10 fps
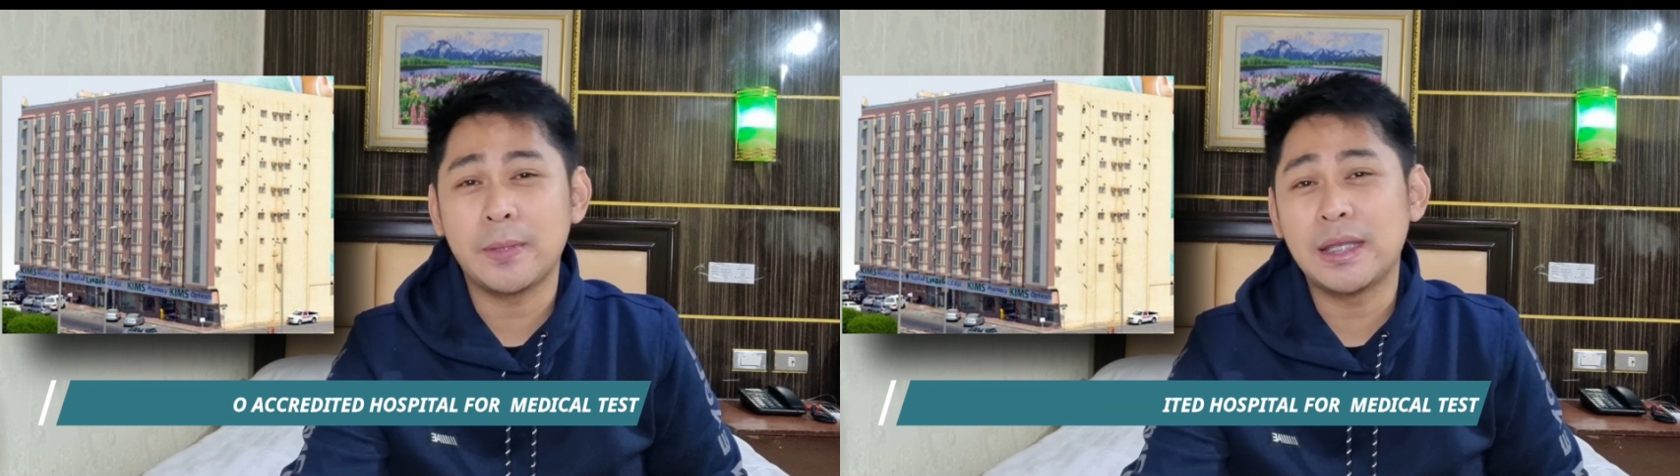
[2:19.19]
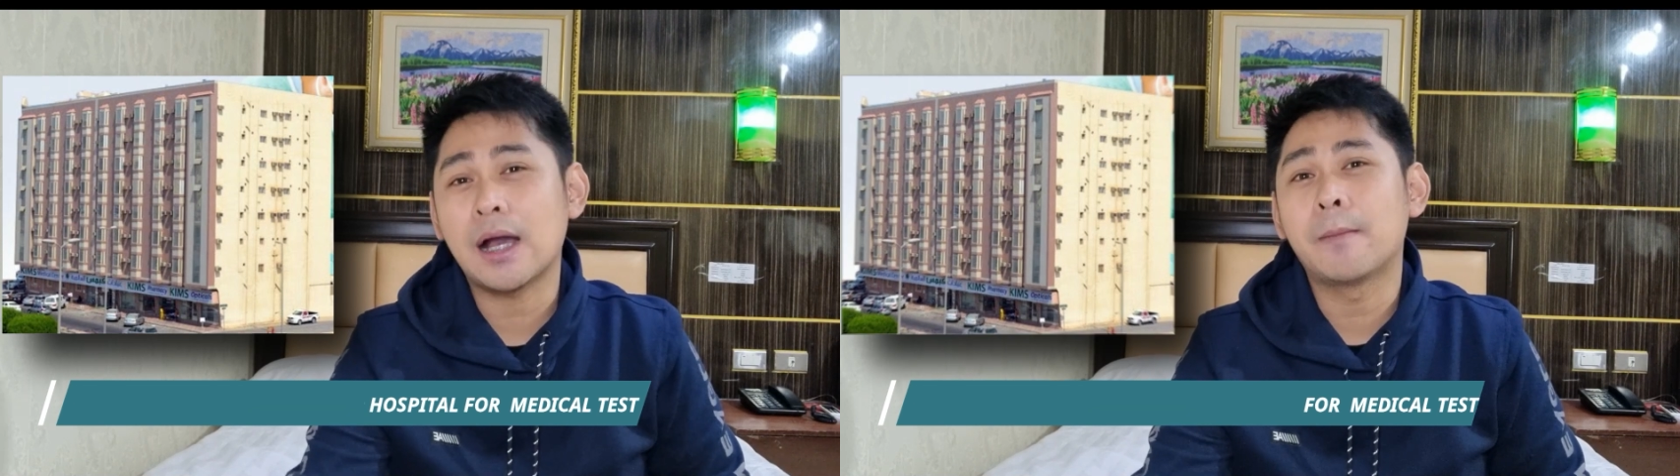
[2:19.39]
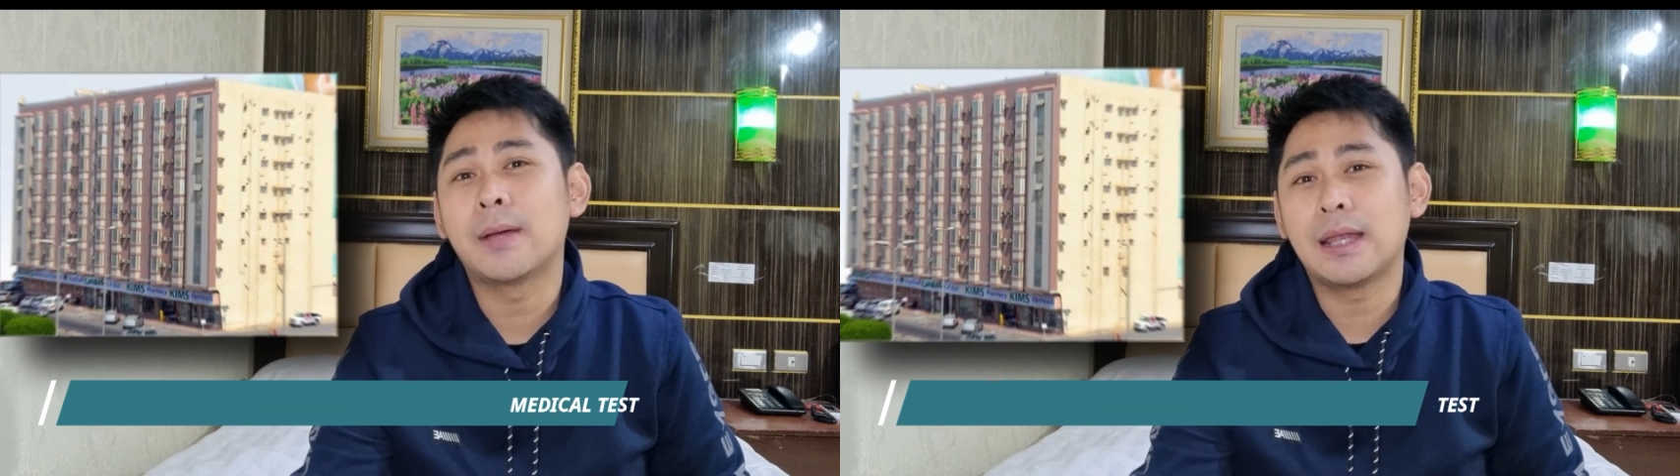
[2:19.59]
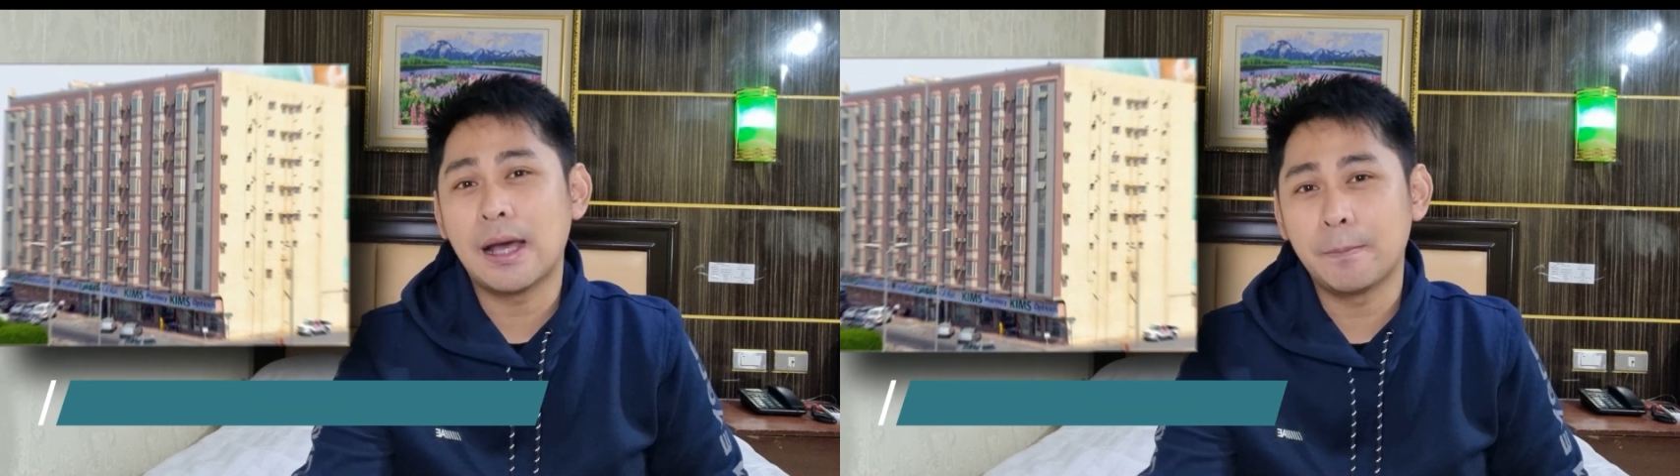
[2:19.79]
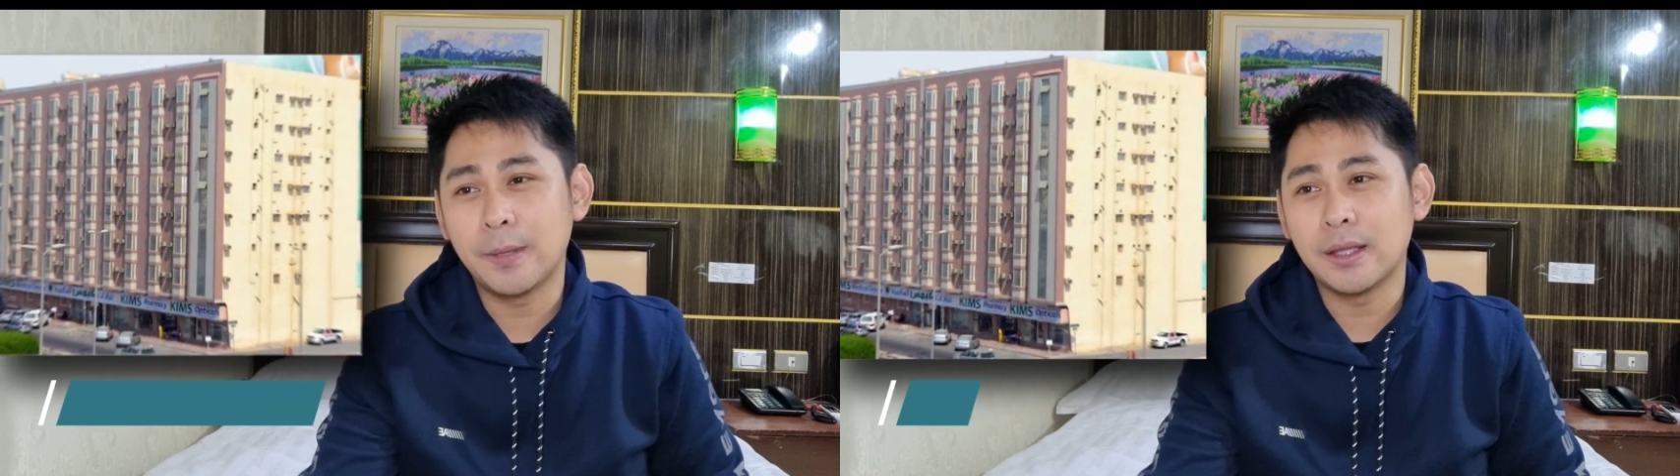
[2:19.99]

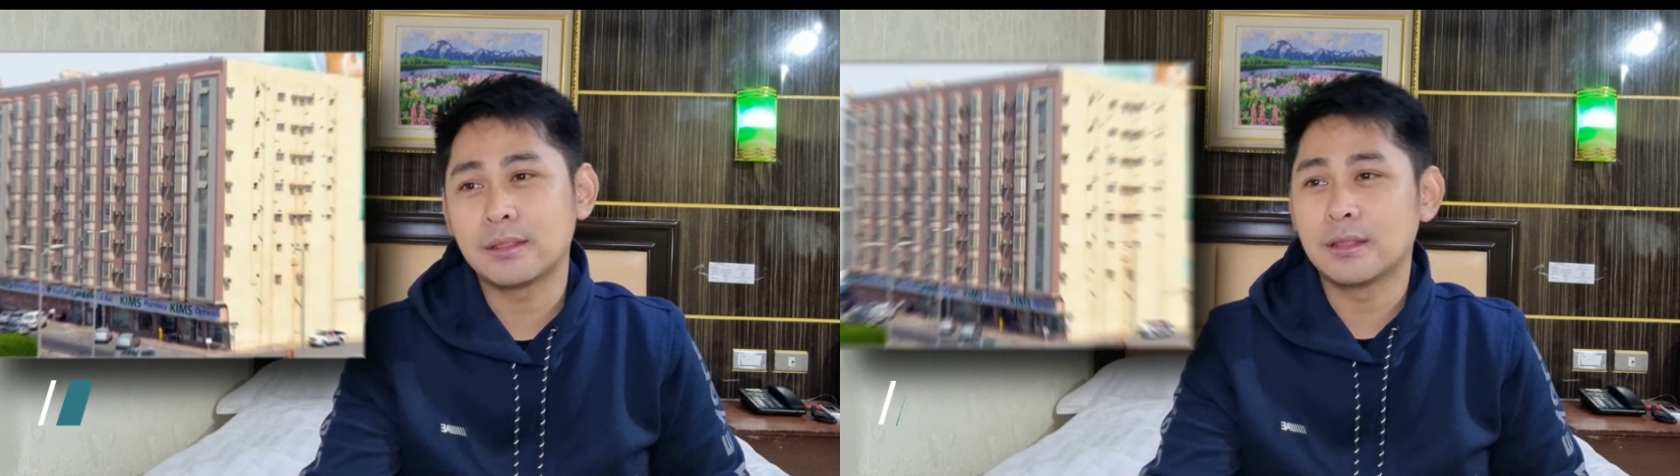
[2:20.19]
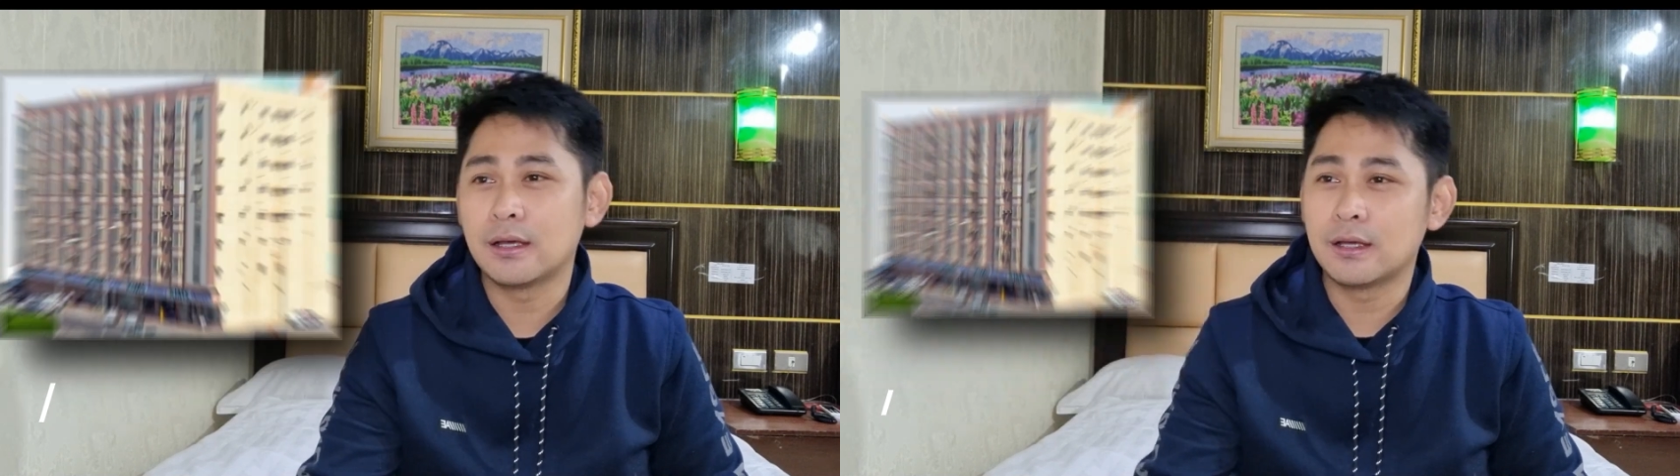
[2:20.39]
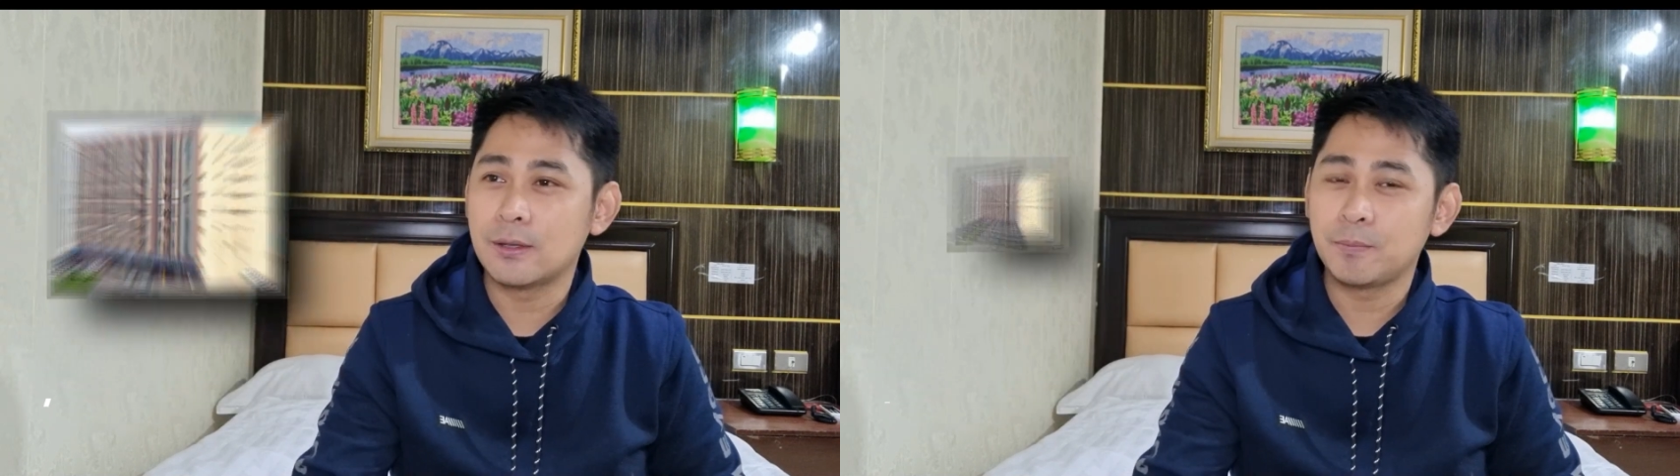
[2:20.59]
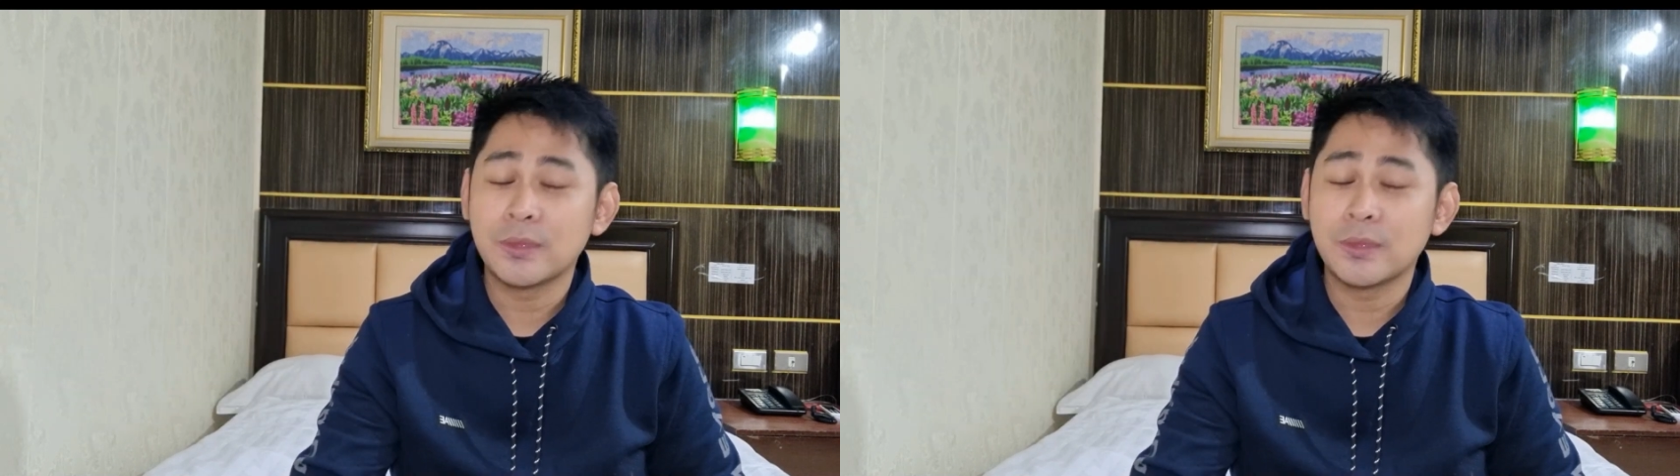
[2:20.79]
pinakamalapit na